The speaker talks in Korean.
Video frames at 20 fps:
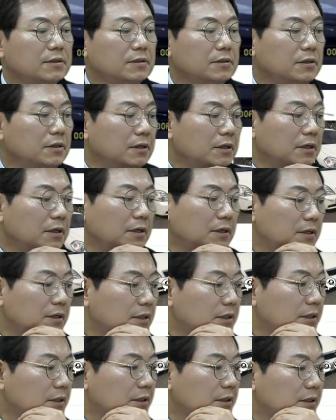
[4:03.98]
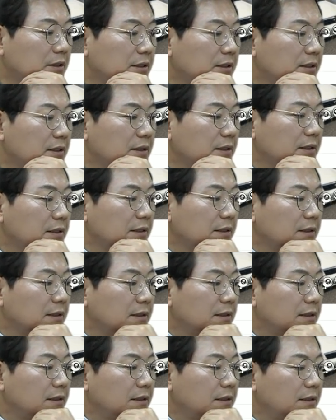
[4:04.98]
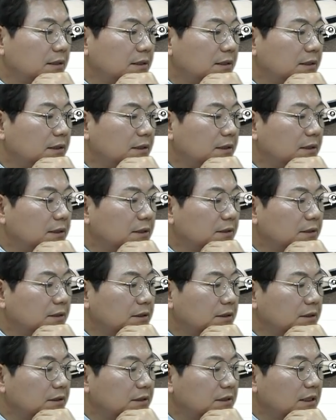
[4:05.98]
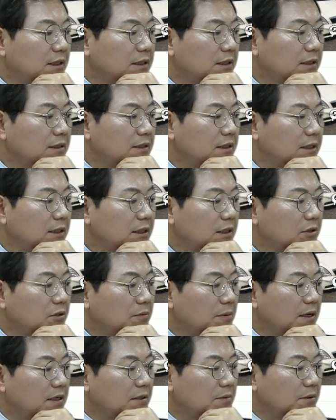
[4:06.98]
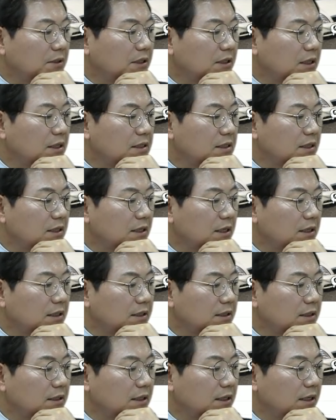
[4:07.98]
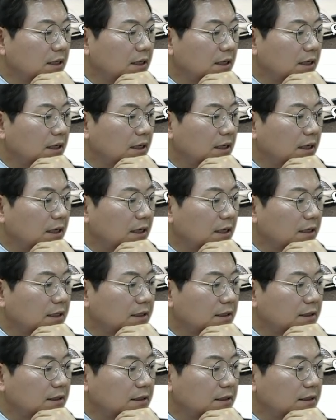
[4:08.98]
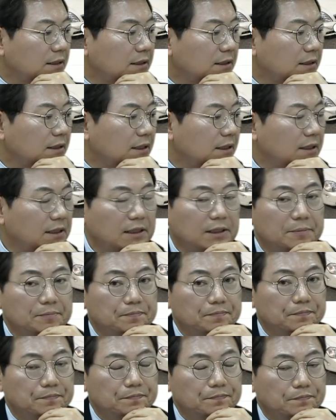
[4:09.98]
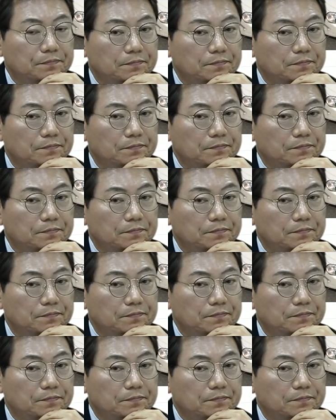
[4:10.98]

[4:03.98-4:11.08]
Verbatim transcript: 대해서 어, 저는 상대차가 더 많이 잘못했다는 생각인데 그런데